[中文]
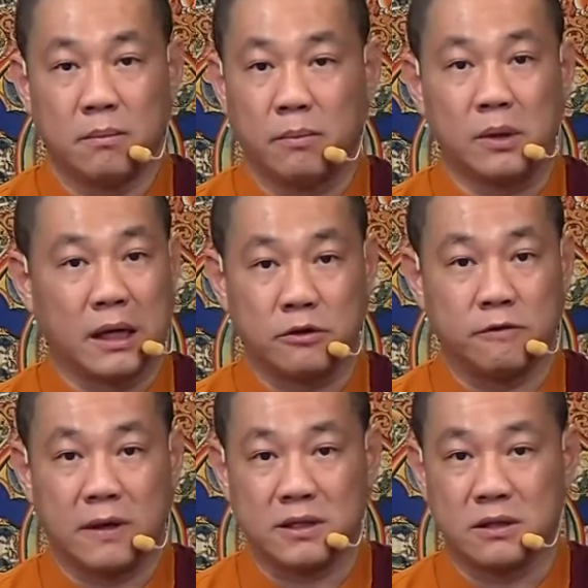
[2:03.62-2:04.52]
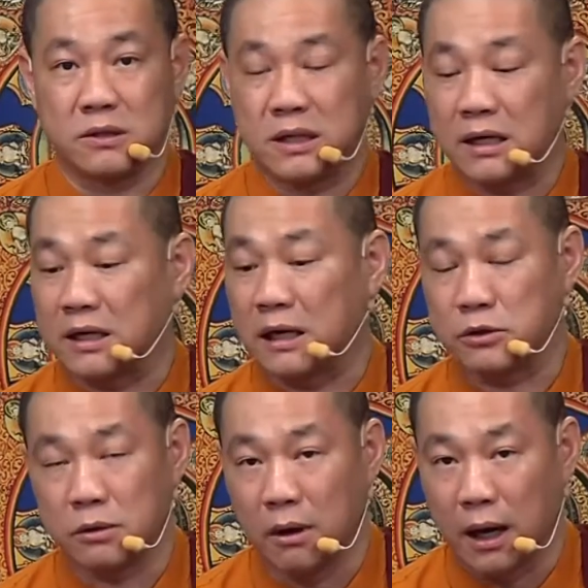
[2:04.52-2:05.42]
不拿去放生就让你拿
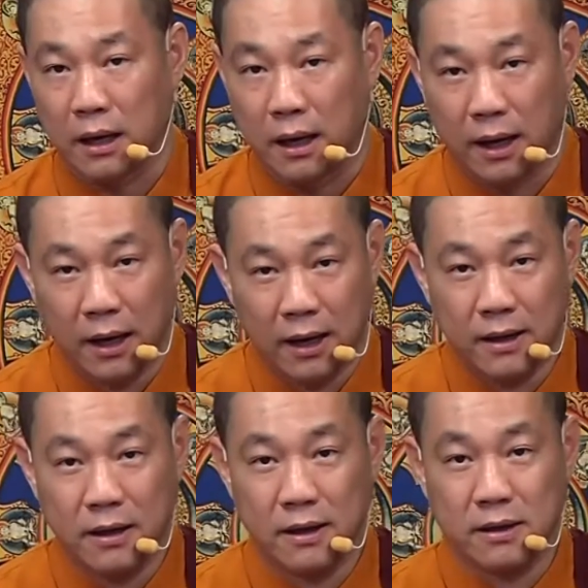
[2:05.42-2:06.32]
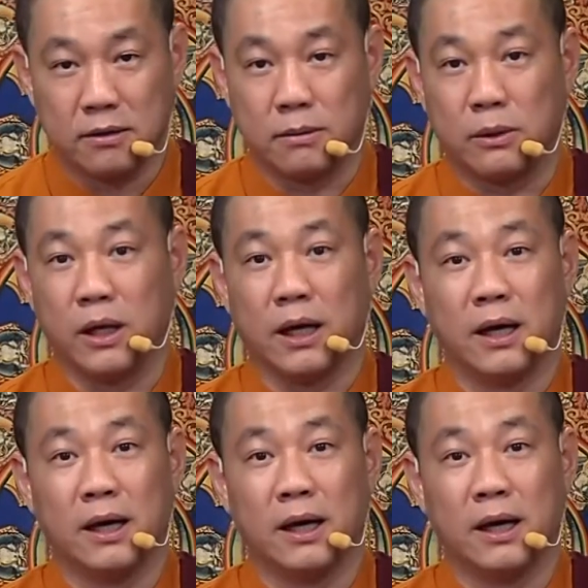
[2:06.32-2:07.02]
去花了，对不对？